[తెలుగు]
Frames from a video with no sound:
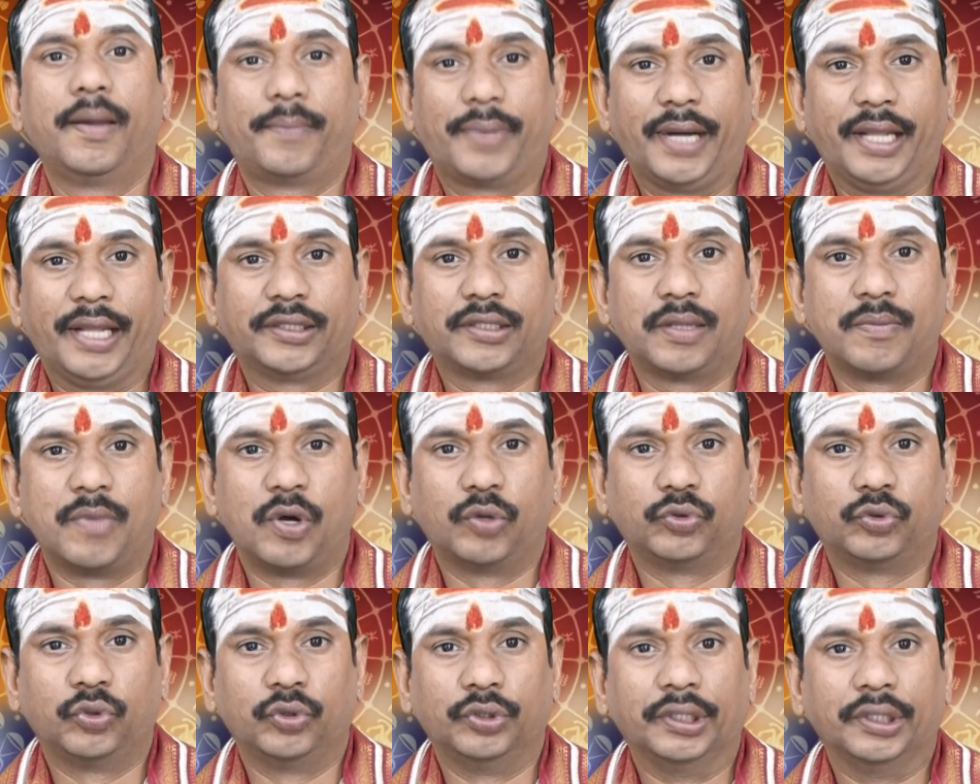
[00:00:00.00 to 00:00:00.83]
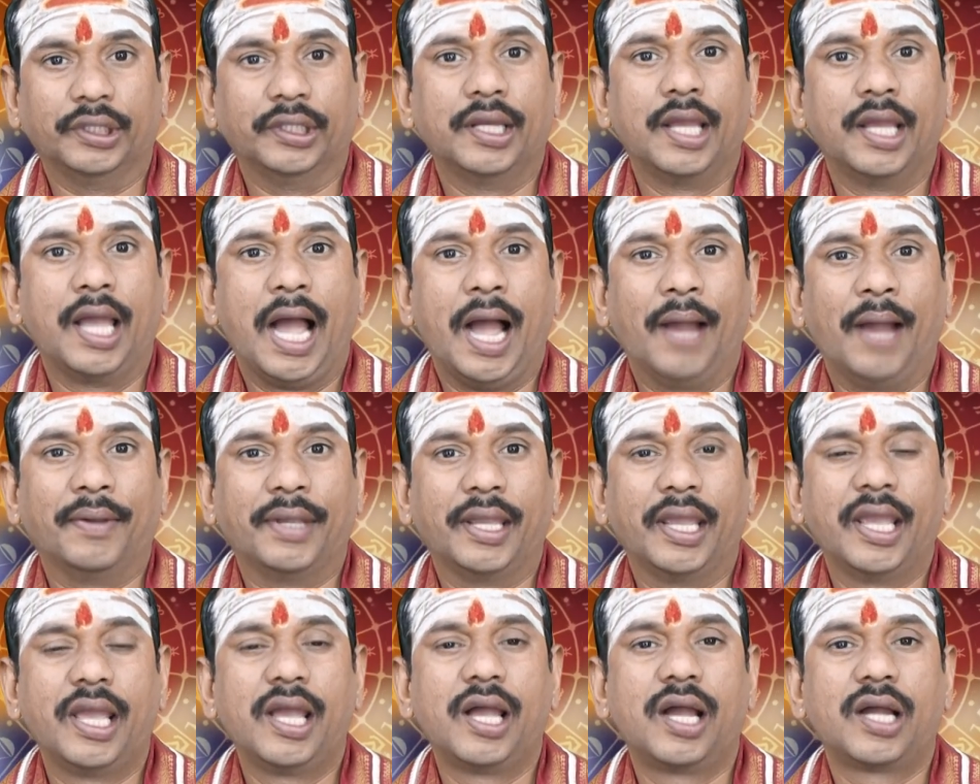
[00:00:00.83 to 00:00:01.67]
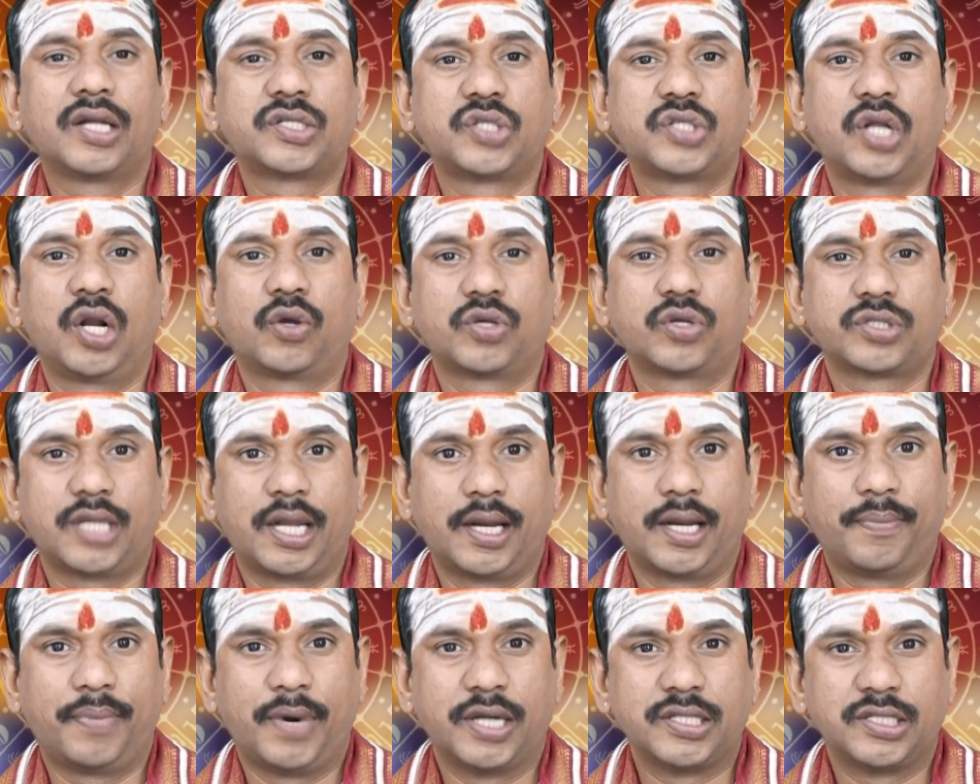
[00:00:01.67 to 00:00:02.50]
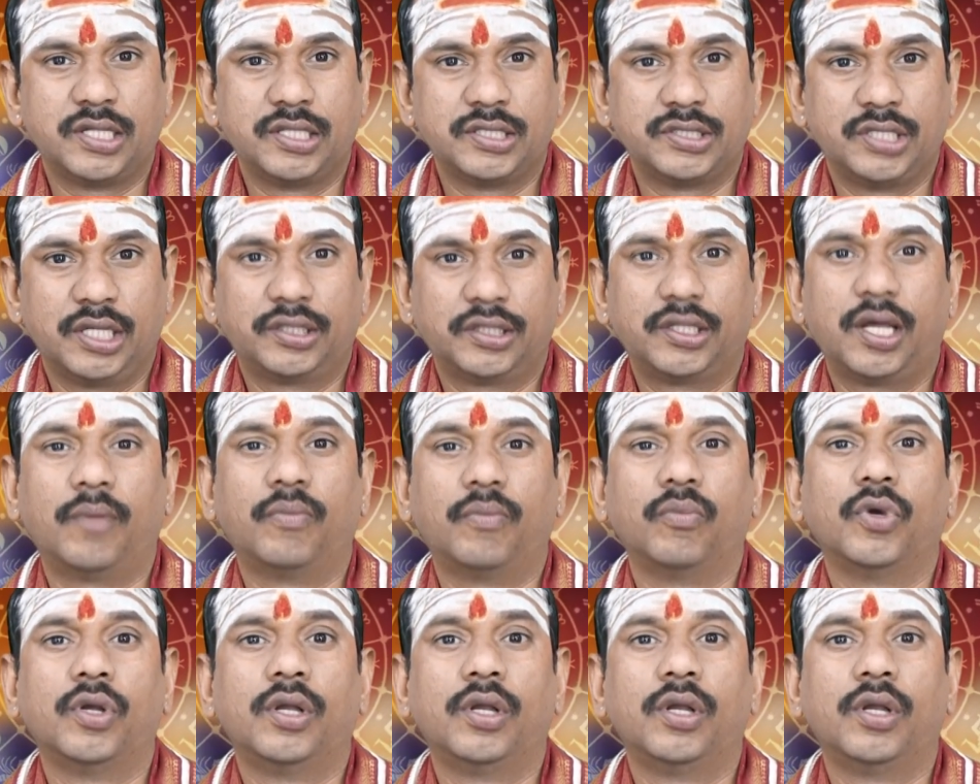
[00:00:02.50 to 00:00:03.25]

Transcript: ప్రయత్నం అవుతుంది అవి ఏ అక్షరాలు ఒకసారి పరిశీలన చేద్దాం